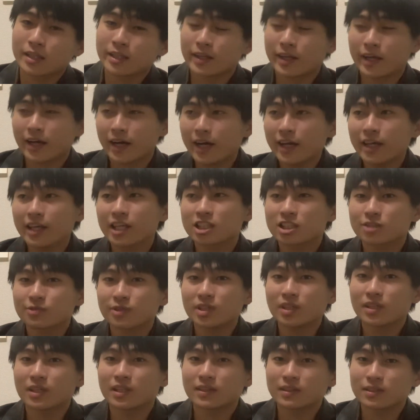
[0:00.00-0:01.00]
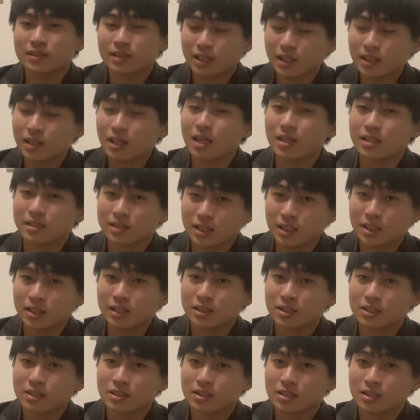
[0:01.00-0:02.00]
で、長い休みになったらさ、
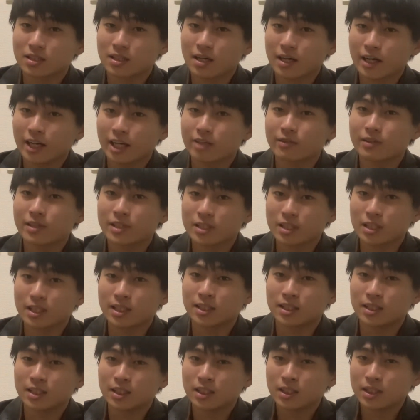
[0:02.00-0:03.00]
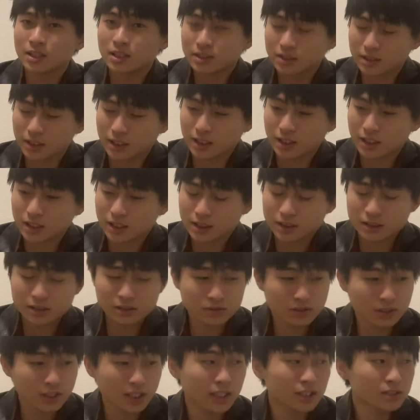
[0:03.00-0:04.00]
実家帰ればいいじゃん。ね。
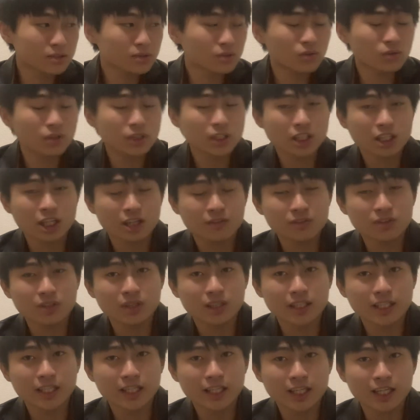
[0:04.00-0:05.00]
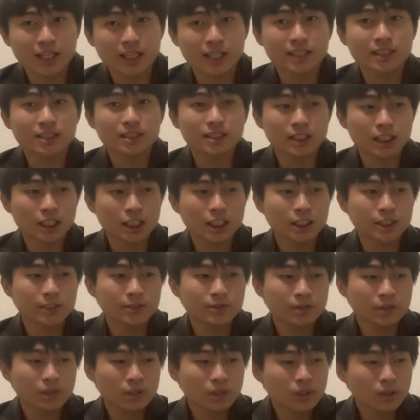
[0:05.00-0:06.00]
だからそういったものはね、いらないですね。
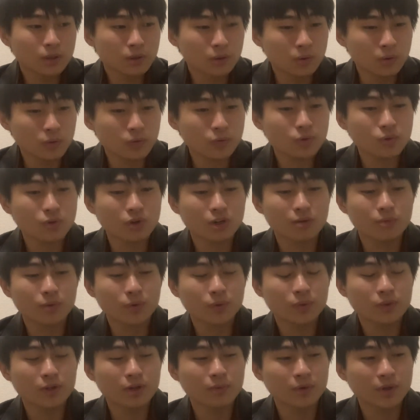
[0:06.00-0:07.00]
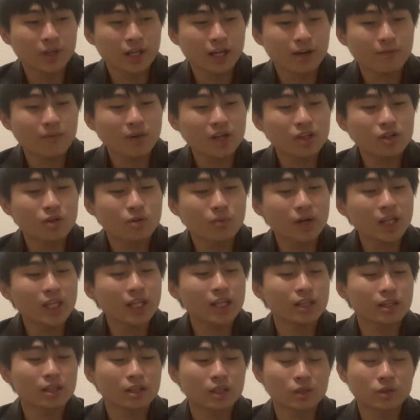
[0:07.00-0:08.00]
本とか持ってもね、あまり読まな
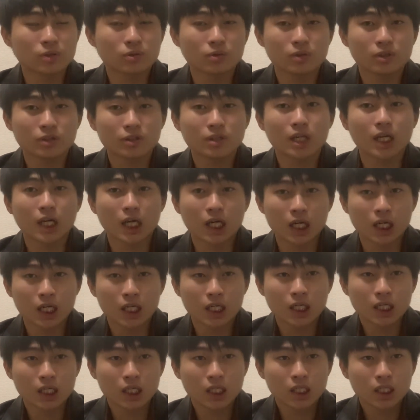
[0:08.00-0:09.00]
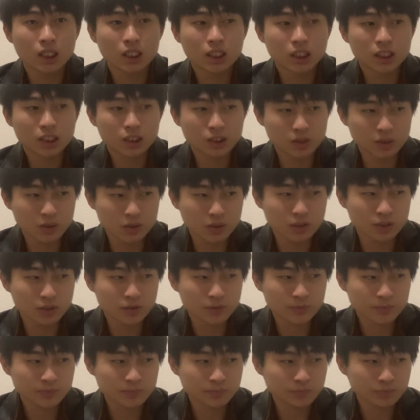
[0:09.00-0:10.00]
いっていう人いるから。う
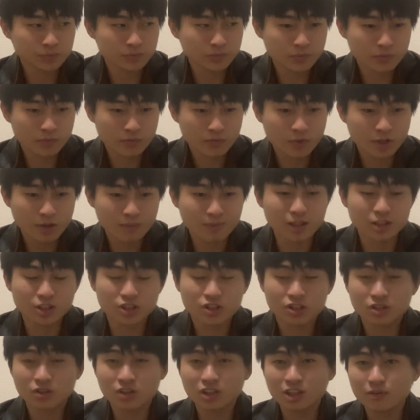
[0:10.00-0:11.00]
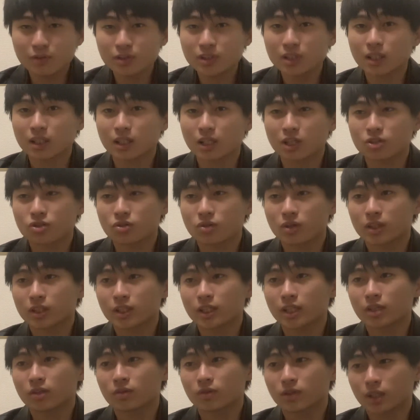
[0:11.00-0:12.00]
ん。まあ必要なものだったらしょうがな
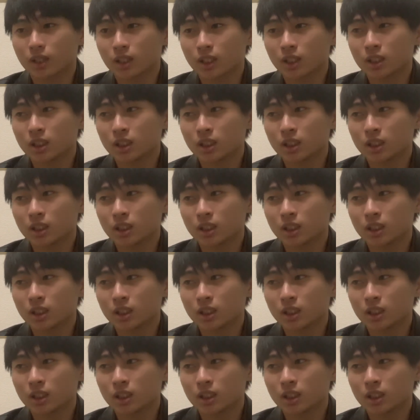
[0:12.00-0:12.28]
いけどね。